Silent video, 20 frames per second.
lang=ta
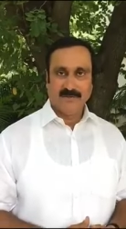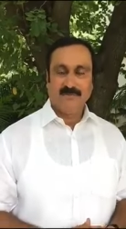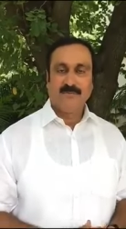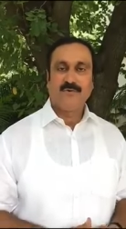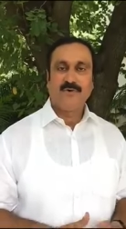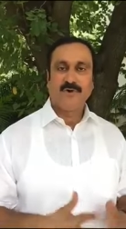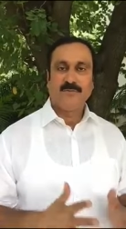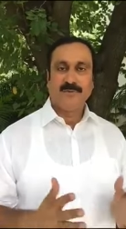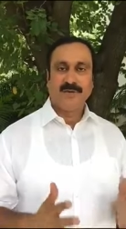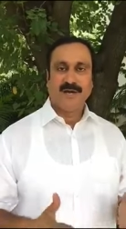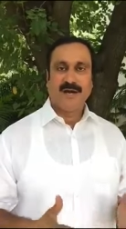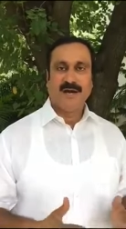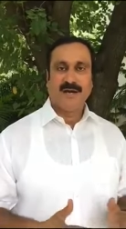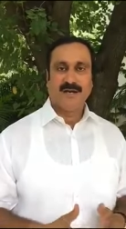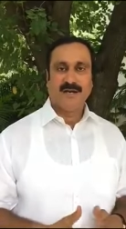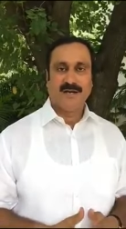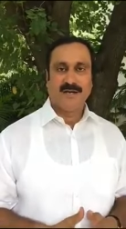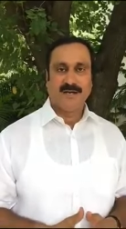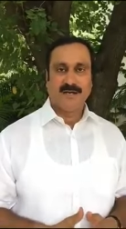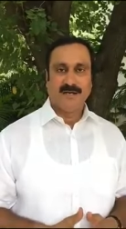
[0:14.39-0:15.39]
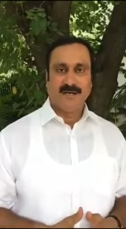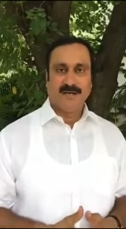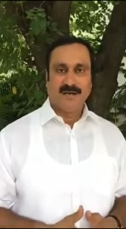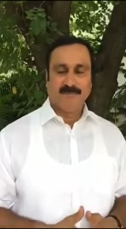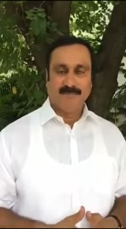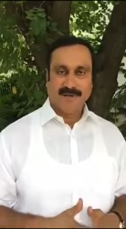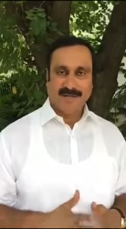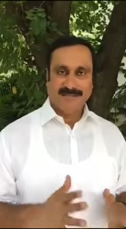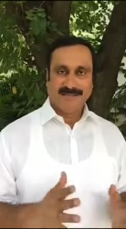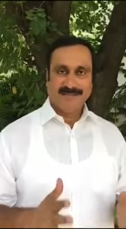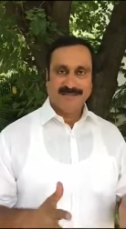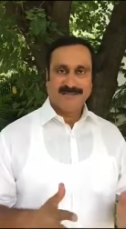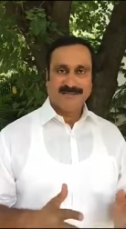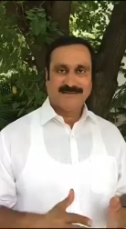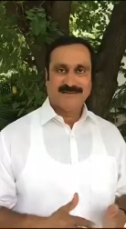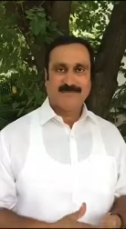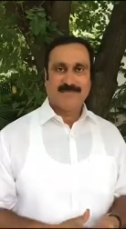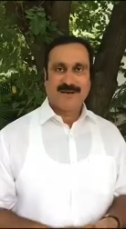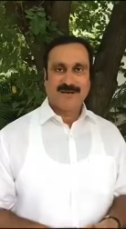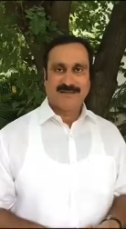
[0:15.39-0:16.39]
முழுமையாக மத்திய
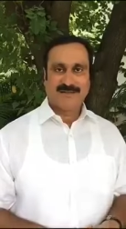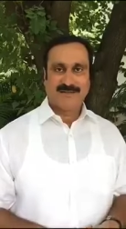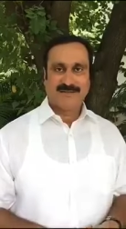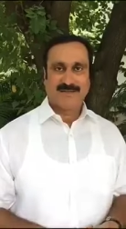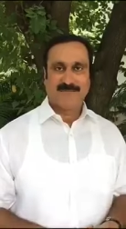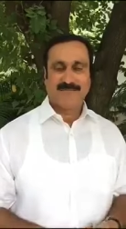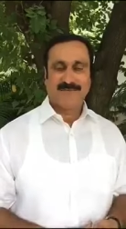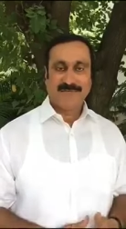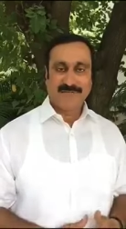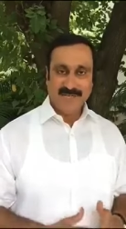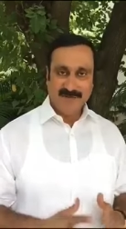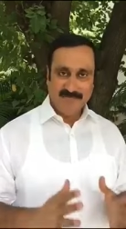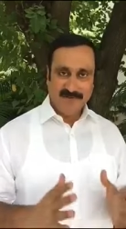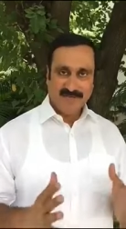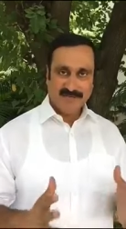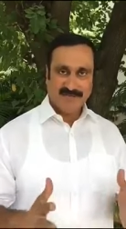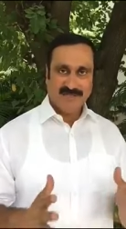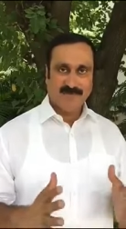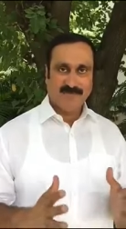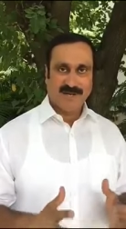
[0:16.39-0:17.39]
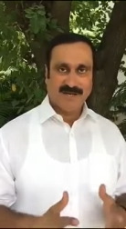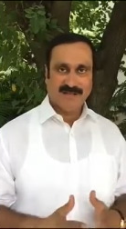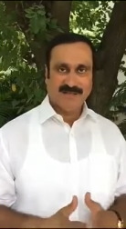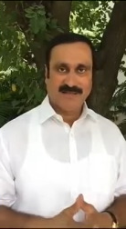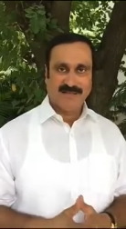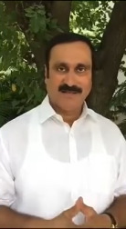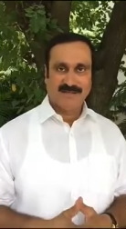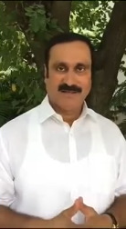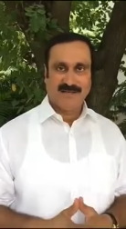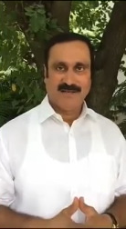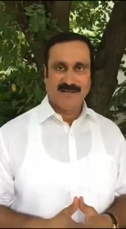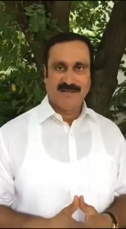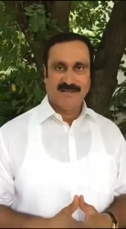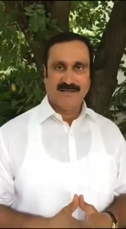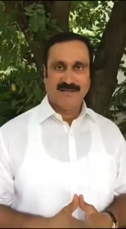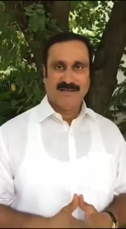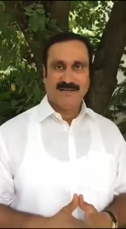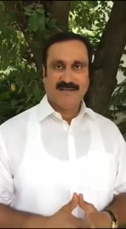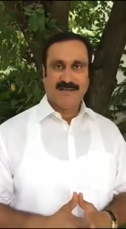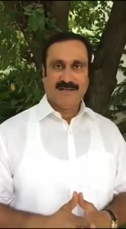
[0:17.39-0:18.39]
அரசு பாடத்திட்டம் சிபிஎஸ்இ e பாடத்திட்டத்திலே
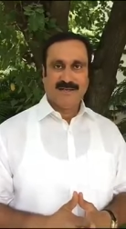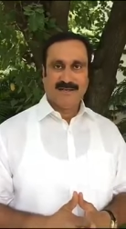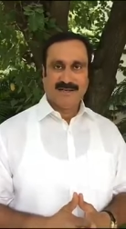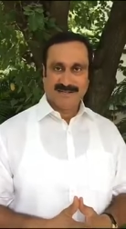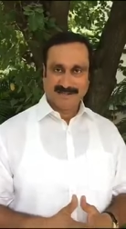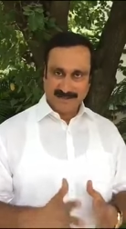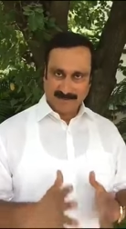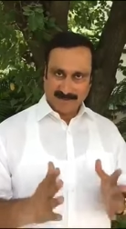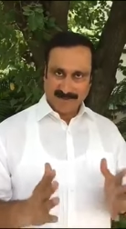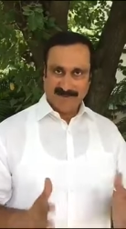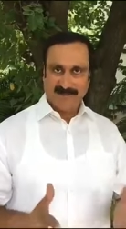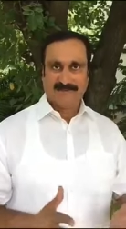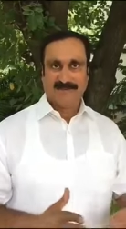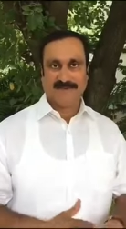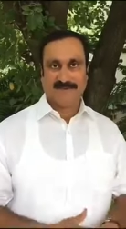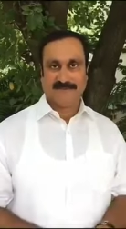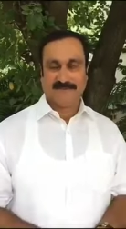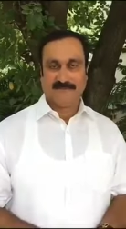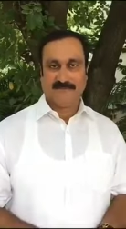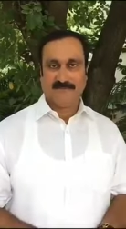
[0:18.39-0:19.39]
நடத்தப்பட்டது